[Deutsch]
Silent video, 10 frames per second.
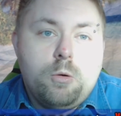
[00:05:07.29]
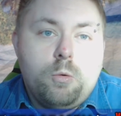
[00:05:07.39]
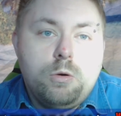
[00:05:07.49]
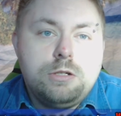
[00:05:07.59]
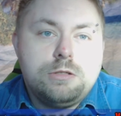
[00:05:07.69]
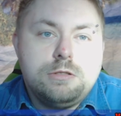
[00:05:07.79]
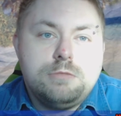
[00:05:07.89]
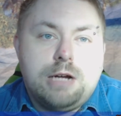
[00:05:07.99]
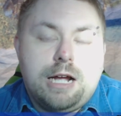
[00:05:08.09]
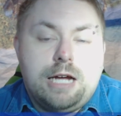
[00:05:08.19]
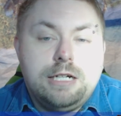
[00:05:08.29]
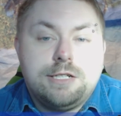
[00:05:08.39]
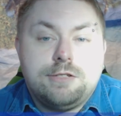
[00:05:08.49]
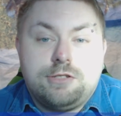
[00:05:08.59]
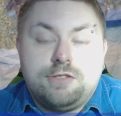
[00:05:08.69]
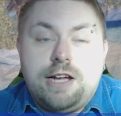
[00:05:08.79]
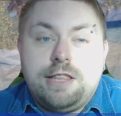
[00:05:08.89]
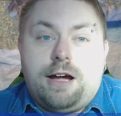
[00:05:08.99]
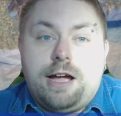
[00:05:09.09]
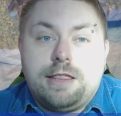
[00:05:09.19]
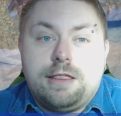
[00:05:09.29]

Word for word: und äh, man kann es zu zweit reiten.